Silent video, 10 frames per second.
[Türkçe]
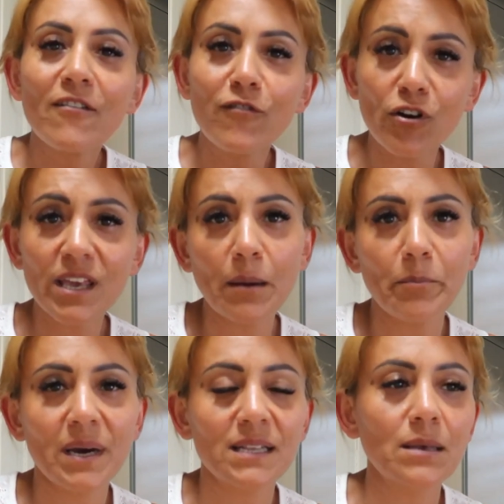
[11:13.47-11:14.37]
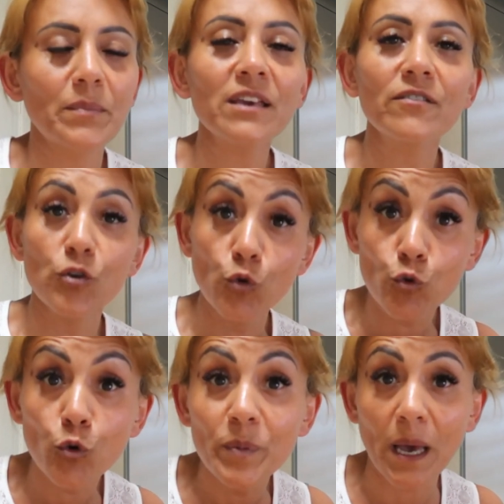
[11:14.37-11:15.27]
Vlog yapmak demek,
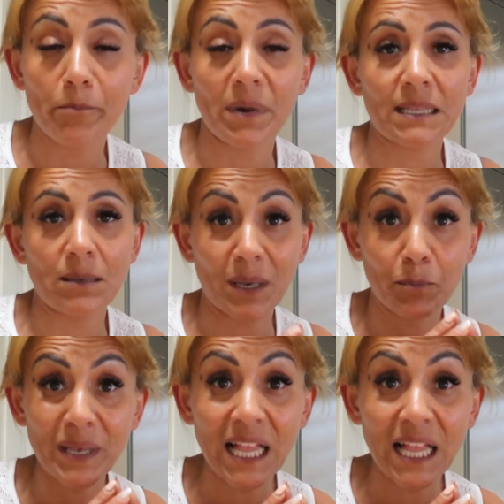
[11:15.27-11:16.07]
YouTube yapmak demek.